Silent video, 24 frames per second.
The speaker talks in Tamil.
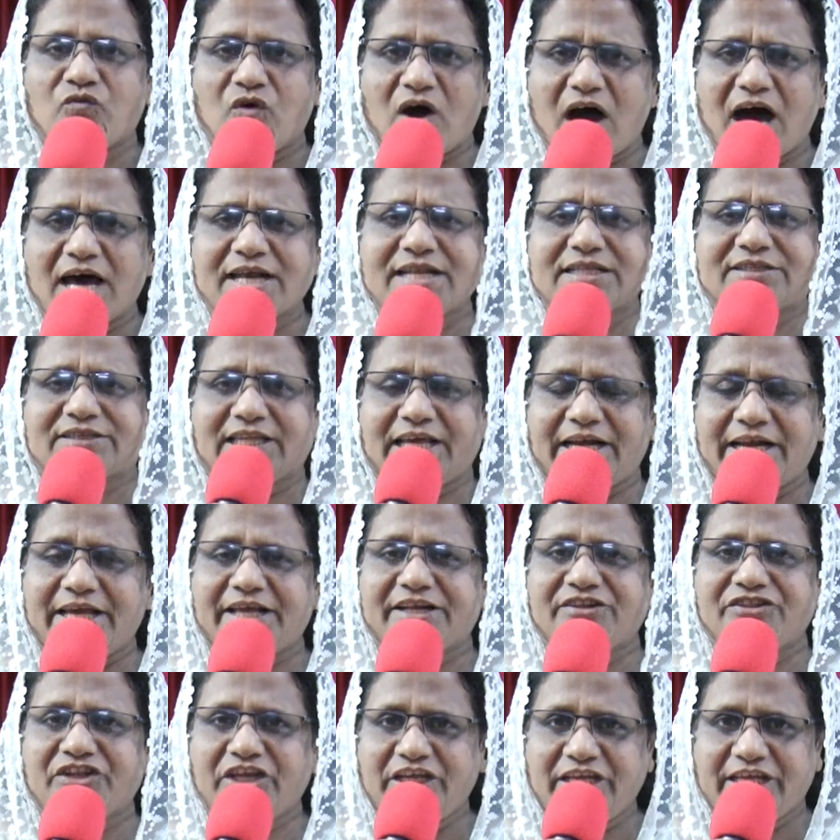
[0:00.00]

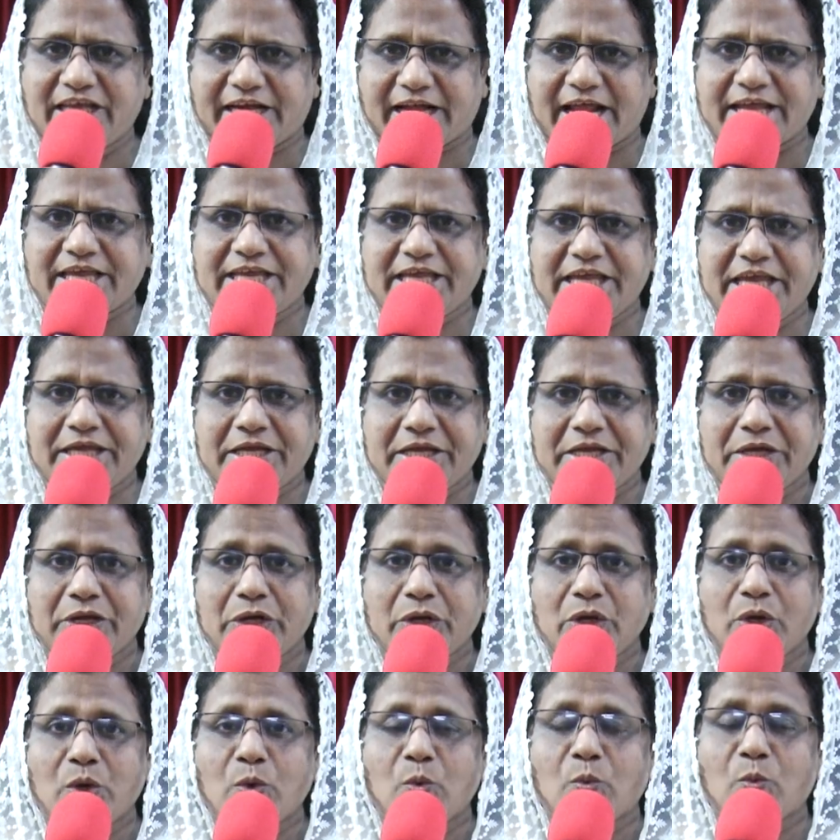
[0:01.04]
வானத்திலிருந்து இறங்கி
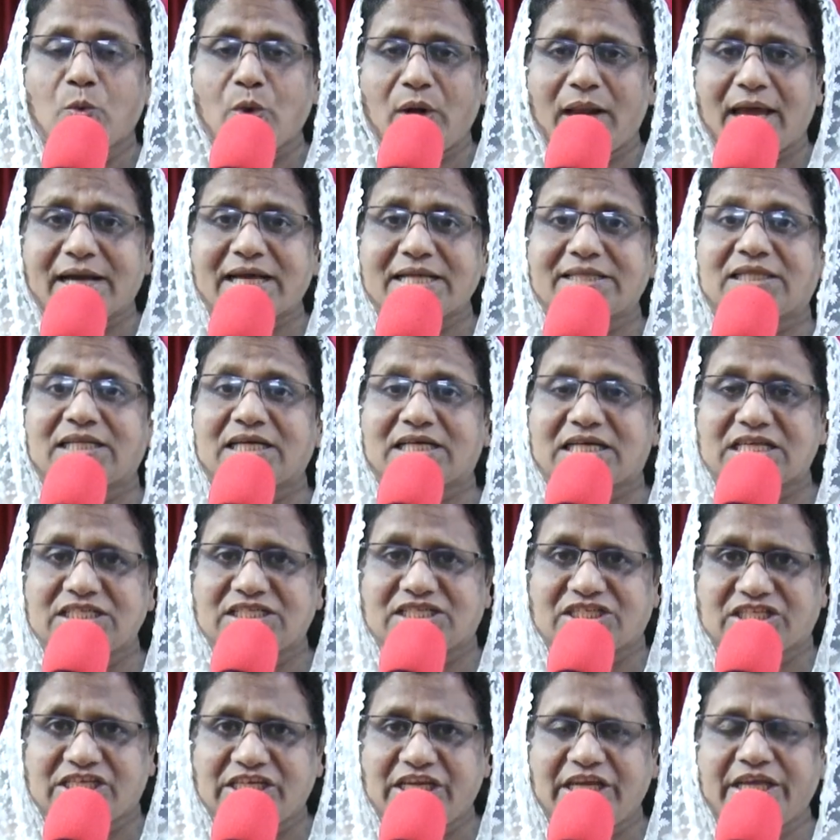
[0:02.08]
உலகத்துக்கு
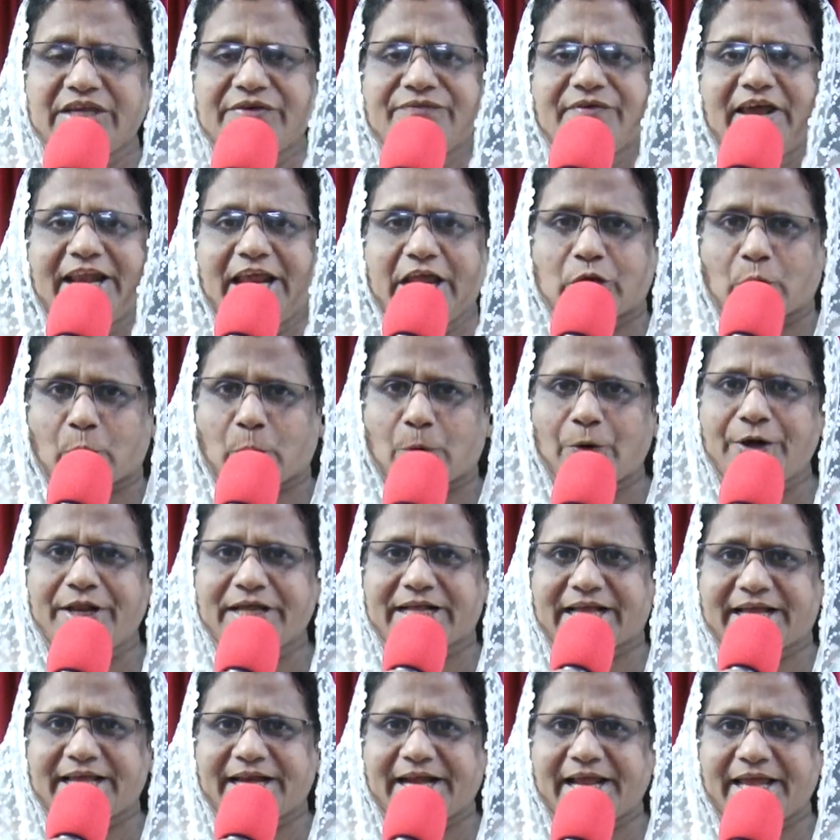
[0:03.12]
ஜீவனை
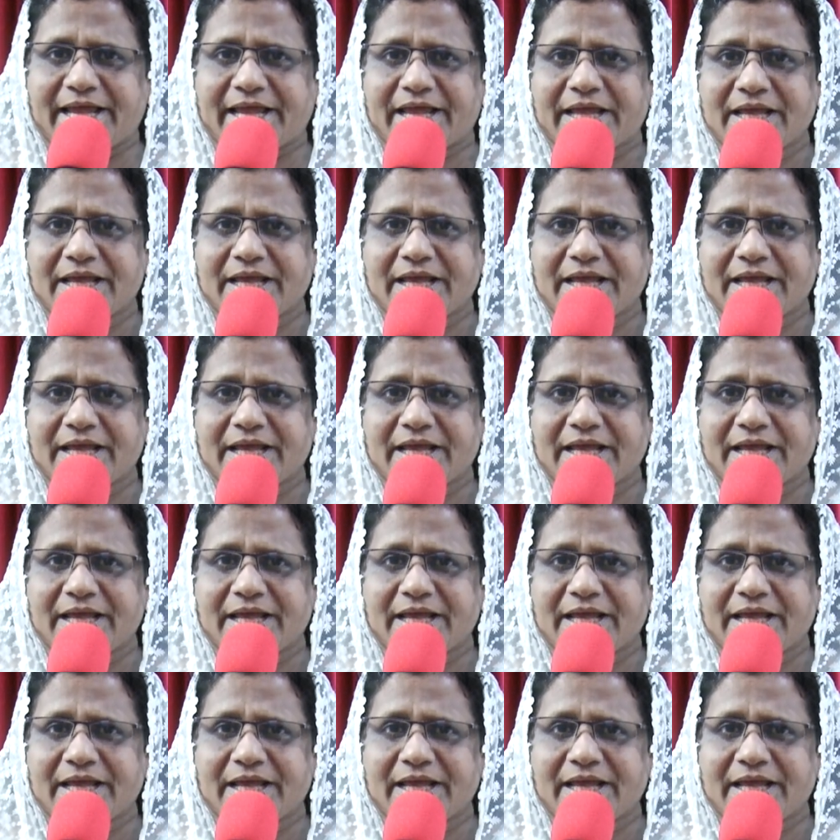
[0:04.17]
கொடுக்கிற